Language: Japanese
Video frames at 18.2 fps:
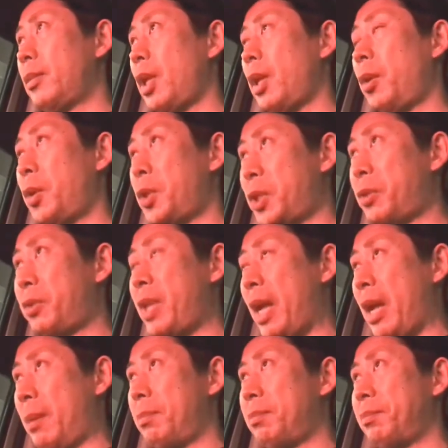欲しく
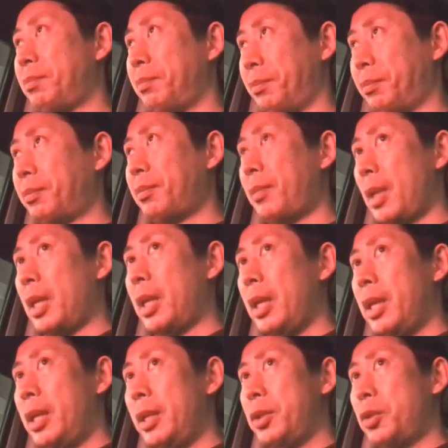て
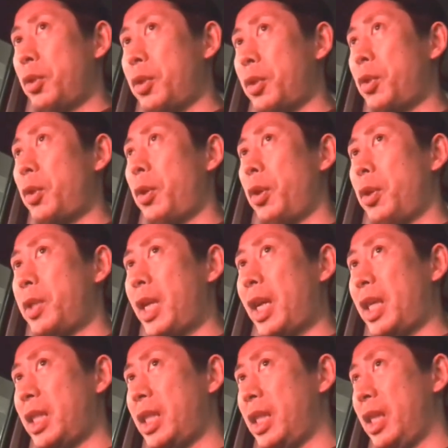ちょっとそれを
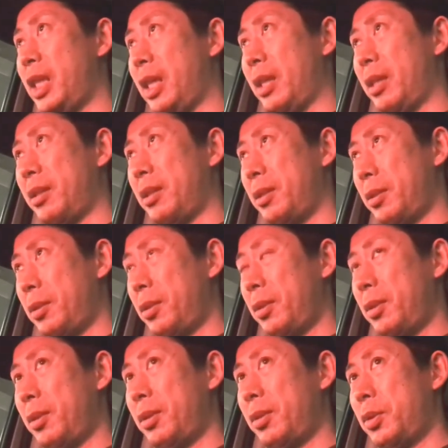探しに
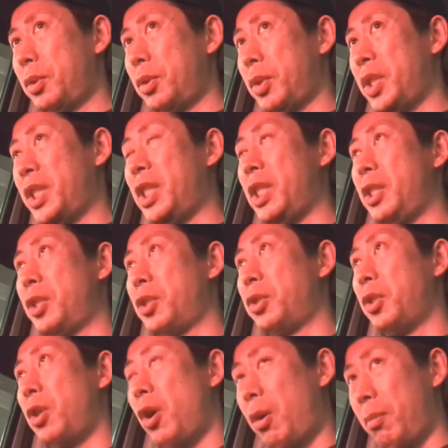ちょっと新
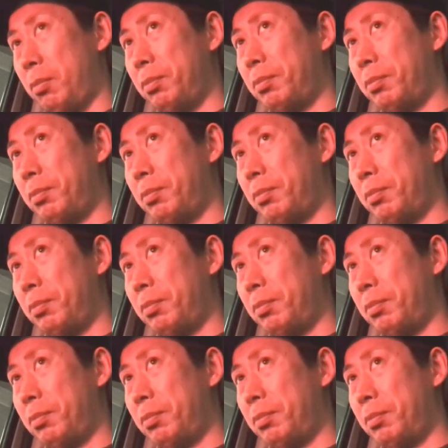宿の